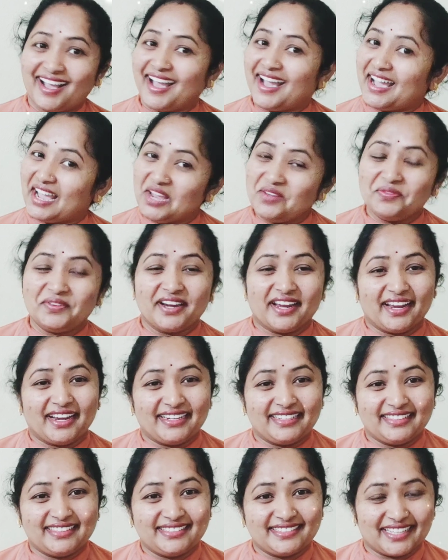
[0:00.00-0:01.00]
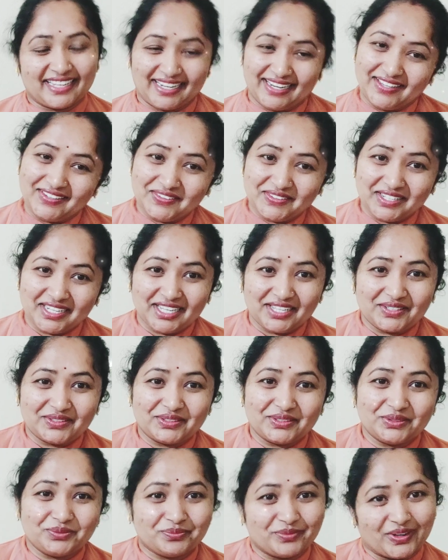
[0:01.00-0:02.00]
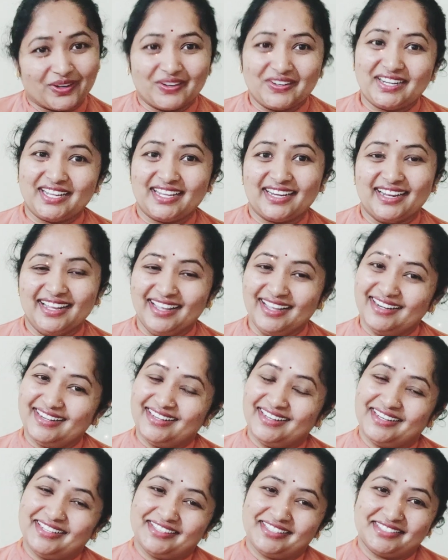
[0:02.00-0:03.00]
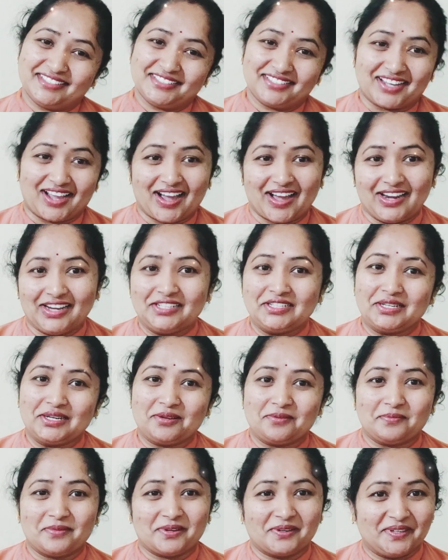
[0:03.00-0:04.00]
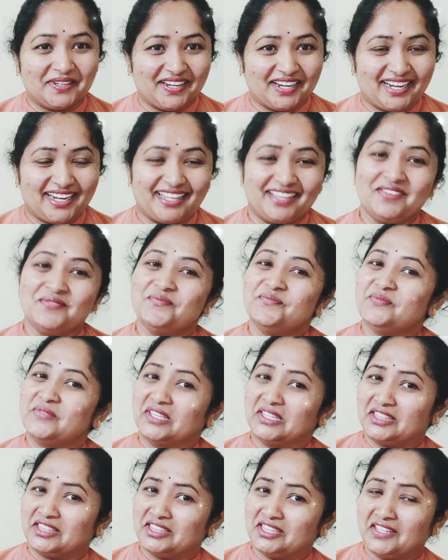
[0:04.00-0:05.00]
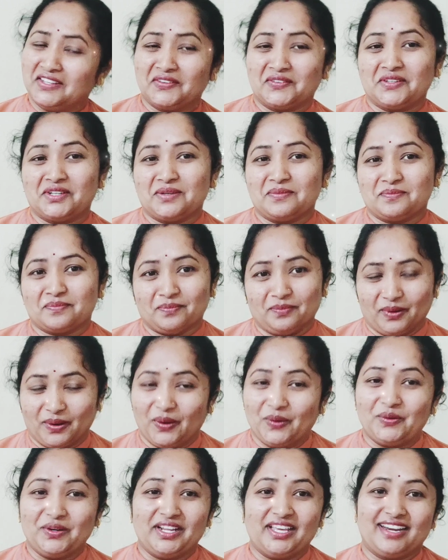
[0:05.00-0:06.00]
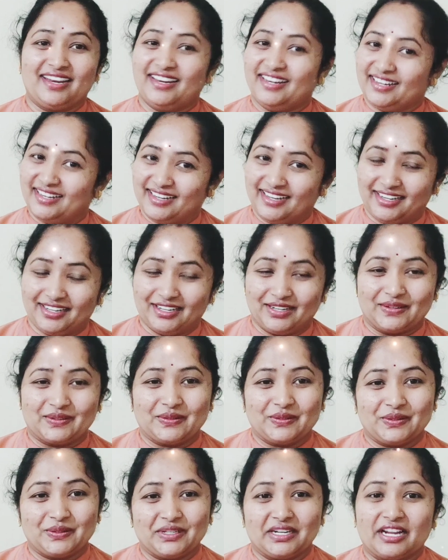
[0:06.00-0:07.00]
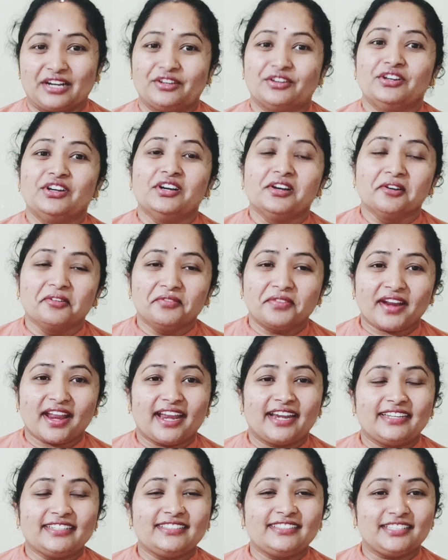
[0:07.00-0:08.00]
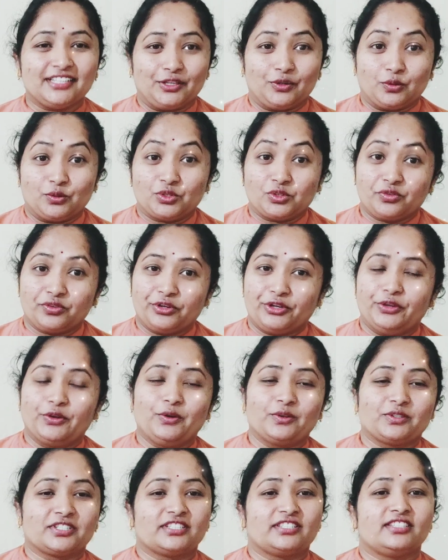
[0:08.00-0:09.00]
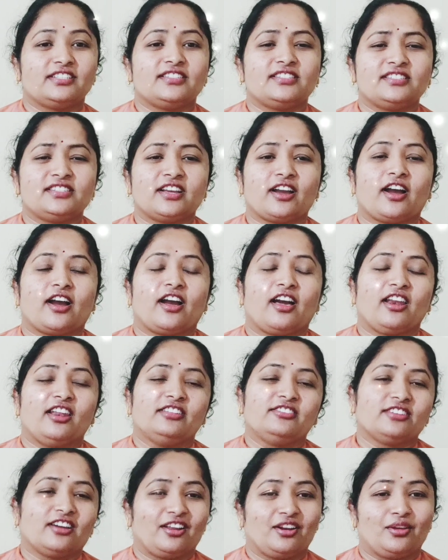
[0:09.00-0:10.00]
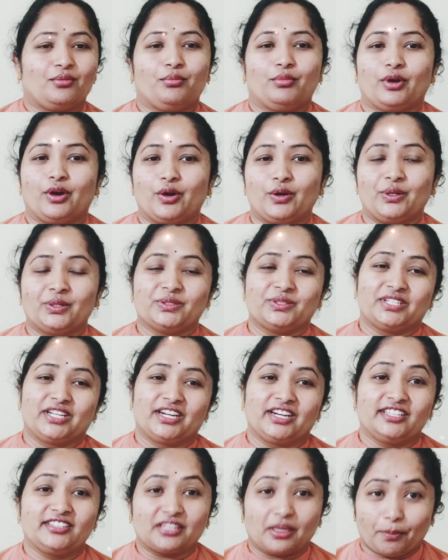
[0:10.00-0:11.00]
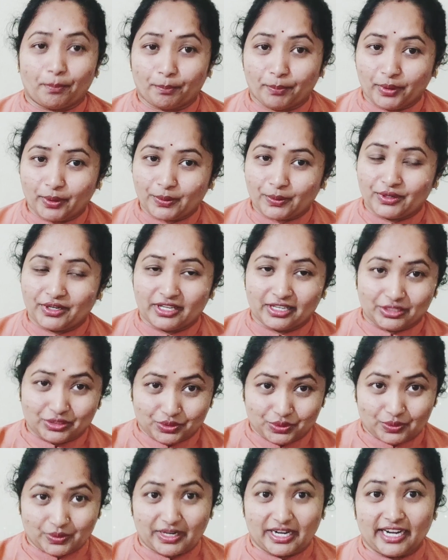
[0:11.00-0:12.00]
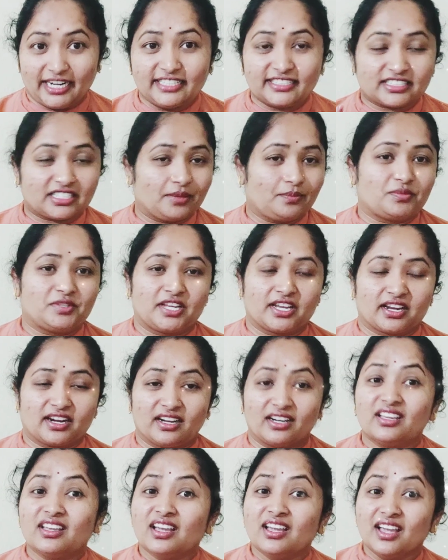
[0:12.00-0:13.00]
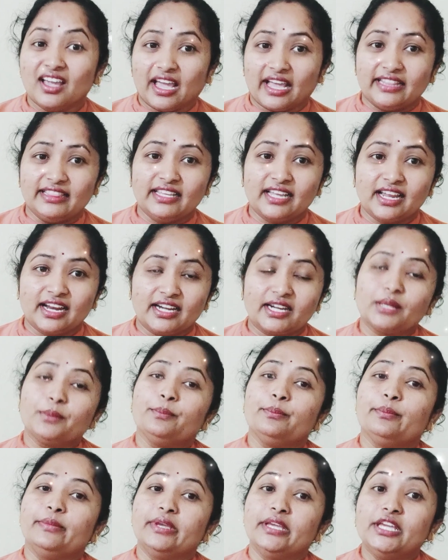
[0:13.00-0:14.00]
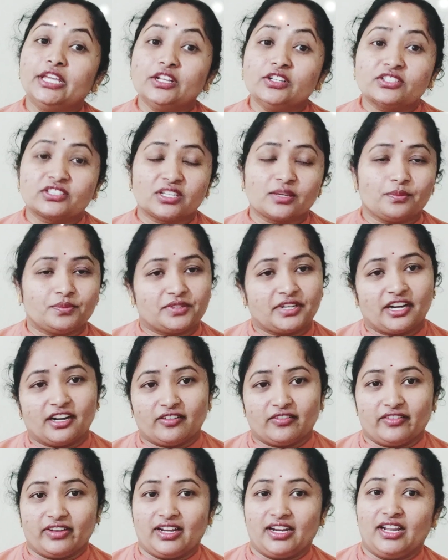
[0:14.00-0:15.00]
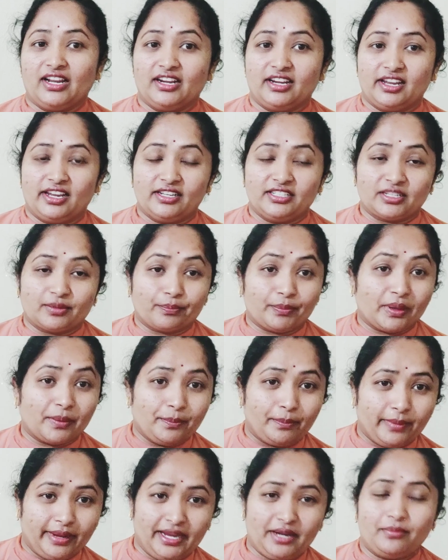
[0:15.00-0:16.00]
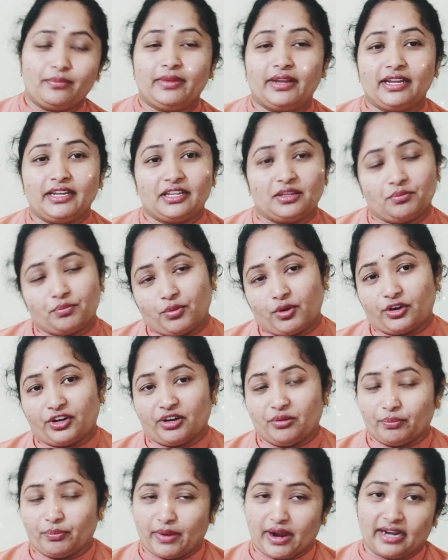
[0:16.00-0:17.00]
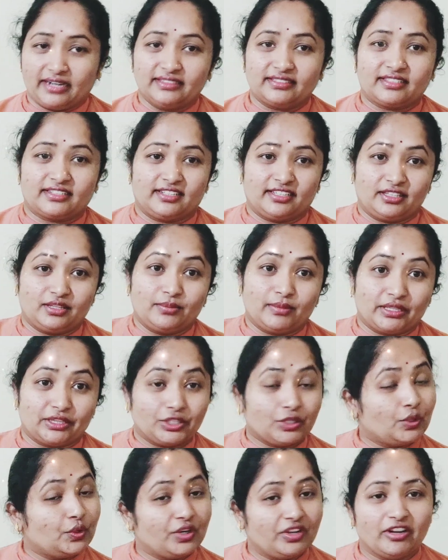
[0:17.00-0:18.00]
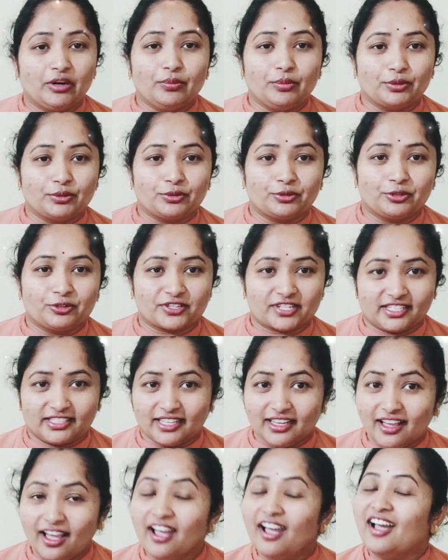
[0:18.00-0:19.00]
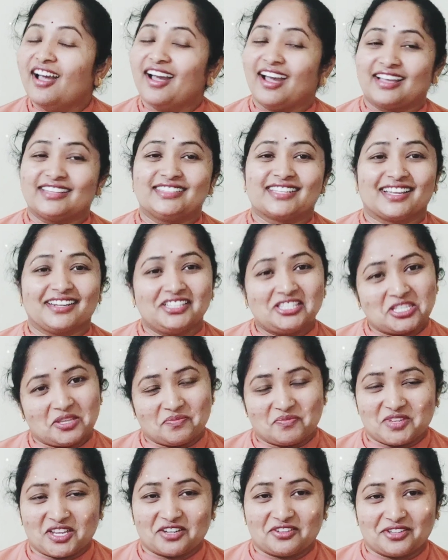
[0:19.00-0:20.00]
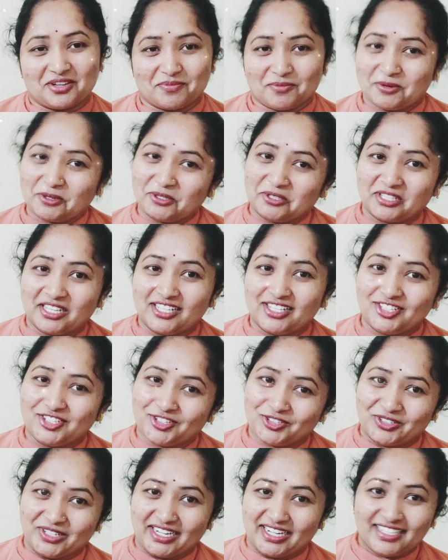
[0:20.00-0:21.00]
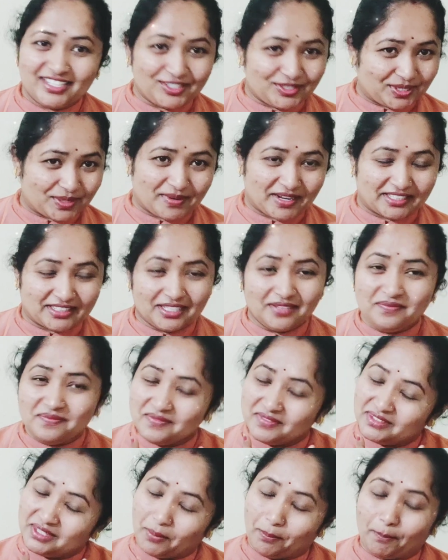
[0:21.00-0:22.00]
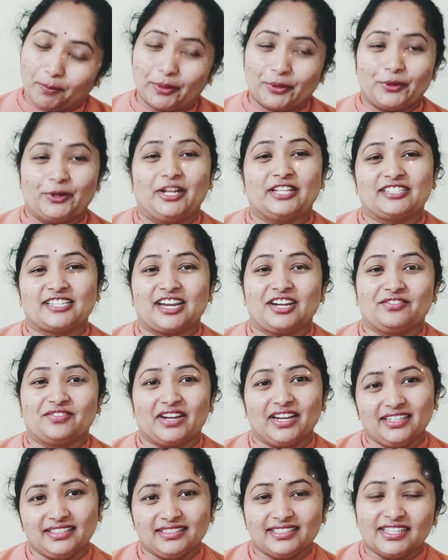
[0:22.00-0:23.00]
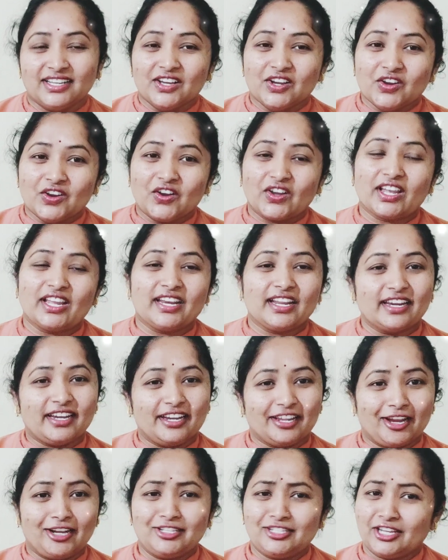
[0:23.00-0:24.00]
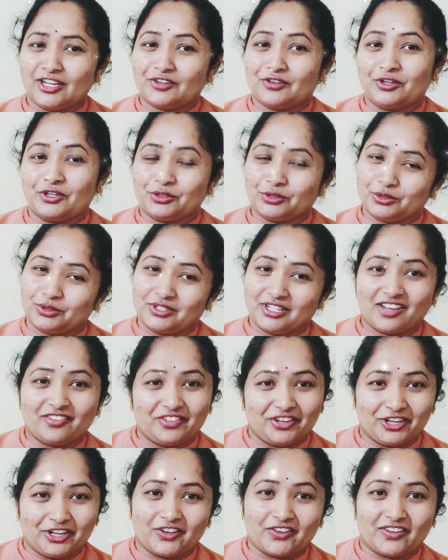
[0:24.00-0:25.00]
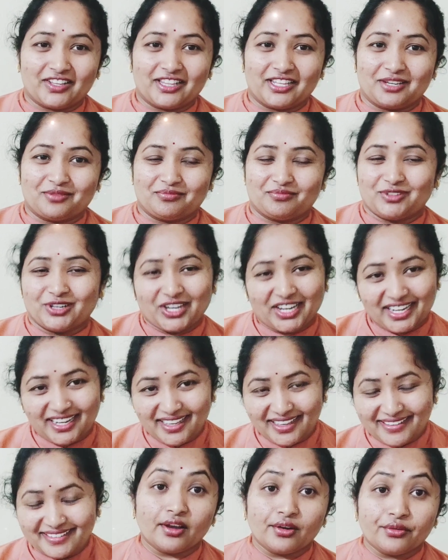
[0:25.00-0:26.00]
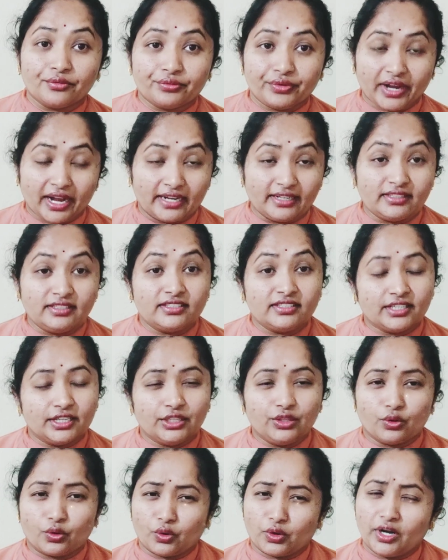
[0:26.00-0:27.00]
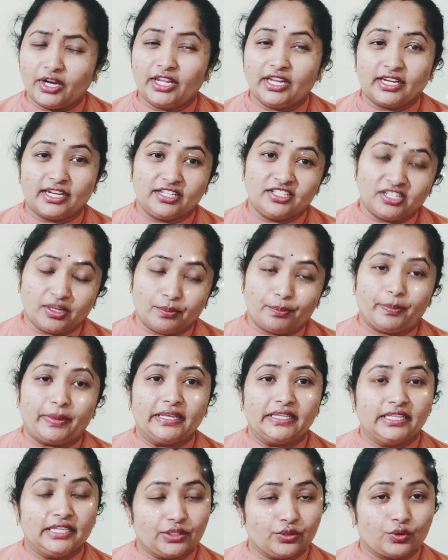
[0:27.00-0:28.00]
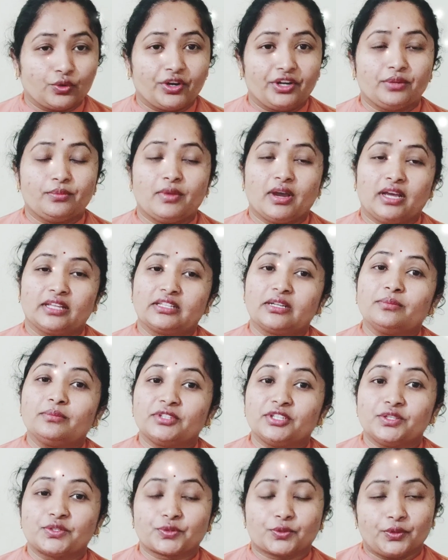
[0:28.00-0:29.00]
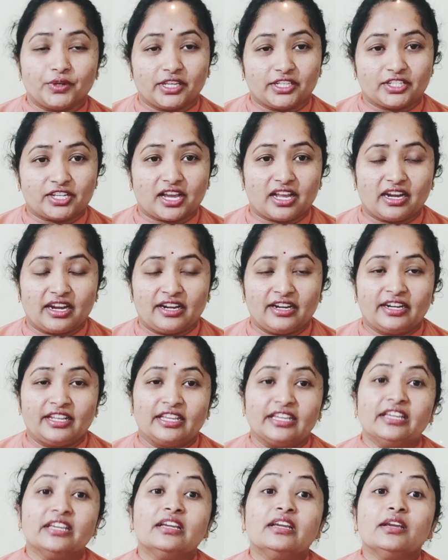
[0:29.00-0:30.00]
హాయ్ ఫ్రెండ్స్ ఎలా ఉన్నారు బాగున్నారా నేనైతే చాలా చాలా బాగున్నానండి మీ అందరూ కూడా బాగున్నారా నేను అనుకుంటున్నాను ఫ్రెండ్స్ ఈరోజు వీడియో వచ్చేసి చాలా చాలా బాగుంటుందండి తప్పకుండా చూడండి స్కిప్ చేయకండి ఎందుకంటే మీరు స్కిప్ చేయడం వల్ల నేను చెప్పే మెయిన్ మెయిన్ ఇంపార్టెంట్ పాయింట్స్ అనేది మధ్యలోనే వెళ్ళిపోతుండొచ్చు కదా అందుకని స్కిప్ చేయకుండా పూర్తిగా చూడండి చూసే ప్రయత్నం తప్పకుండా చేయండి ఫ్రెండ్స్ ఓకేనా లేట్ చేయకుండా తొందరగా వీడియోకి వెళ్దాం ఓకేనా ఫ్రెండ్స్ ఇది ఒక్కటి నేను చెప్పేది ఇది ఒక్కటి మాత్రం తీసుకుంటే చాలండి